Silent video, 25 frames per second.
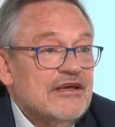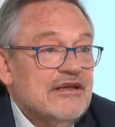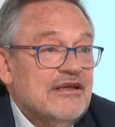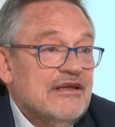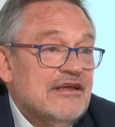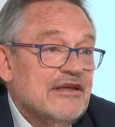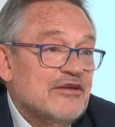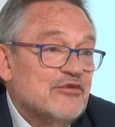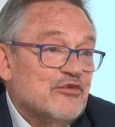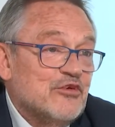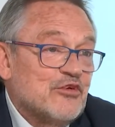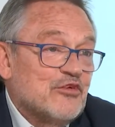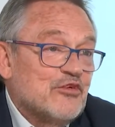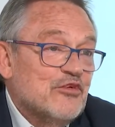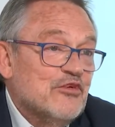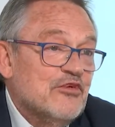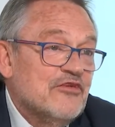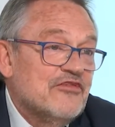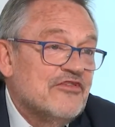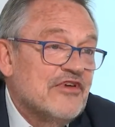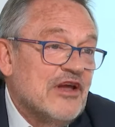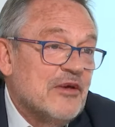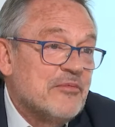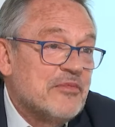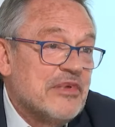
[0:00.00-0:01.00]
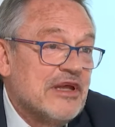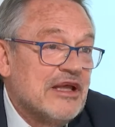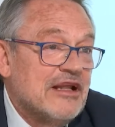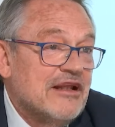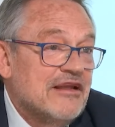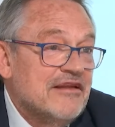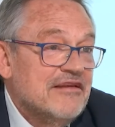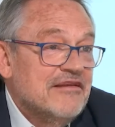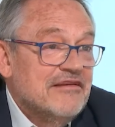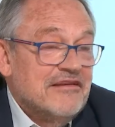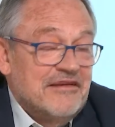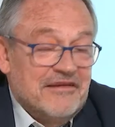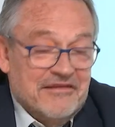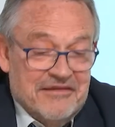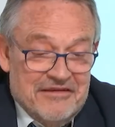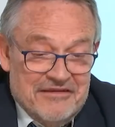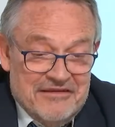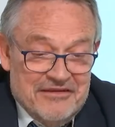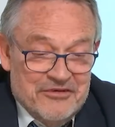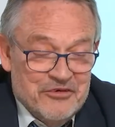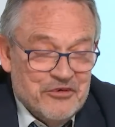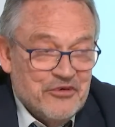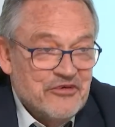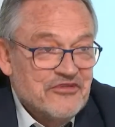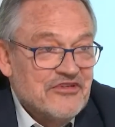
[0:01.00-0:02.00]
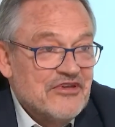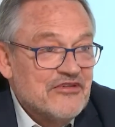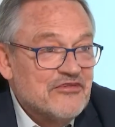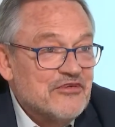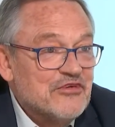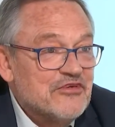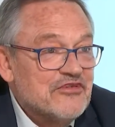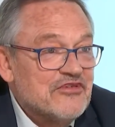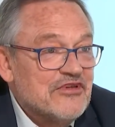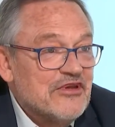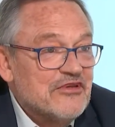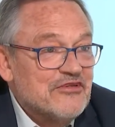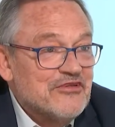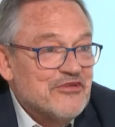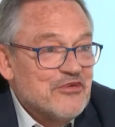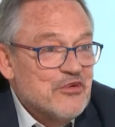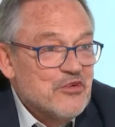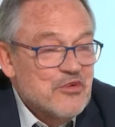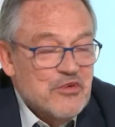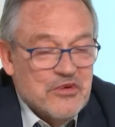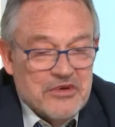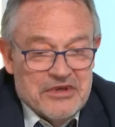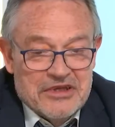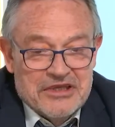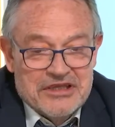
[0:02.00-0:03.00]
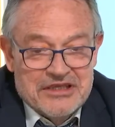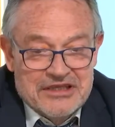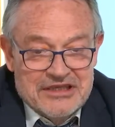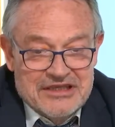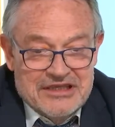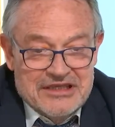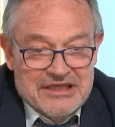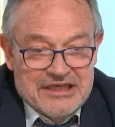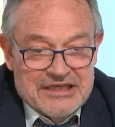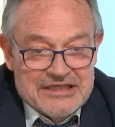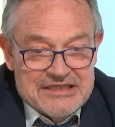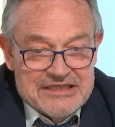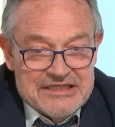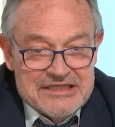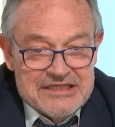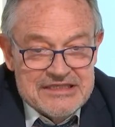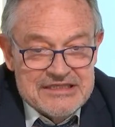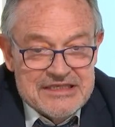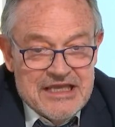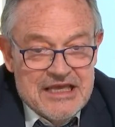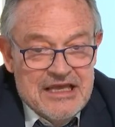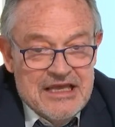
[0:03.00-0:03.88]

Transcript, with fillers: et du coup, on fait appel aux associations qui existent,